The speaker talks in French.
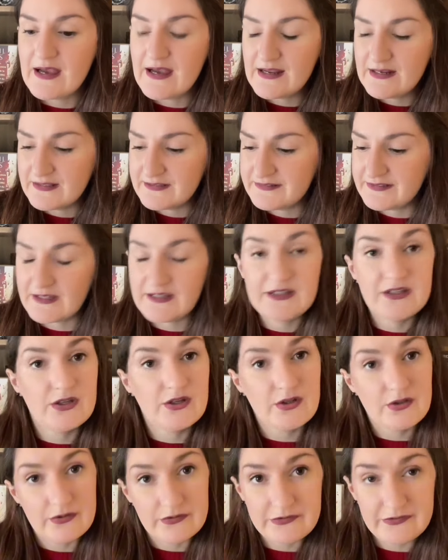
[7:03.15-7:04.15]
À
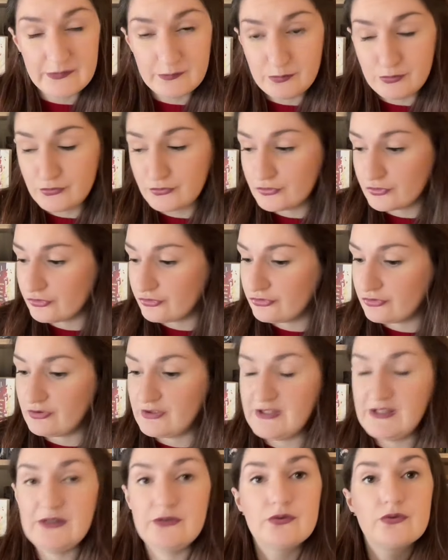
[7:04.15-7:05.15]
l'intérieur, c'est plutôt
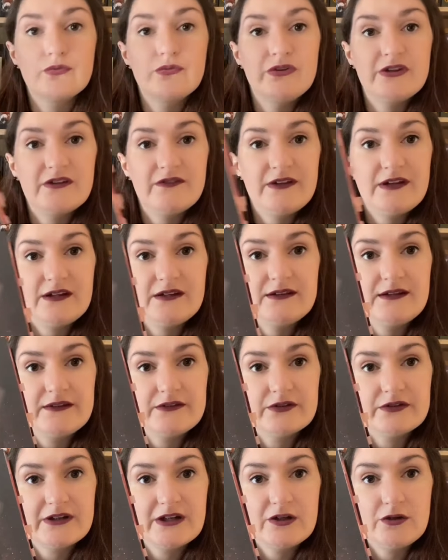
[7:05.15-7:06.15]
joli. Donc vous avez
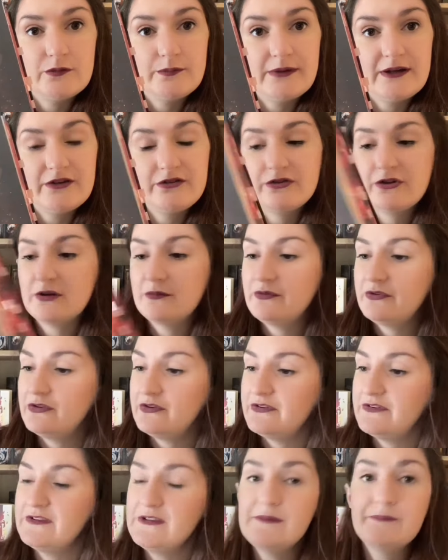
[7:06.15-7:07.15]
des entrées de pages comme
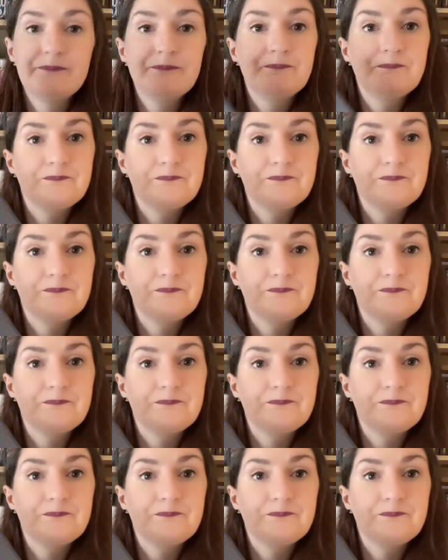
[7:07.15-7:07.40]
ceci.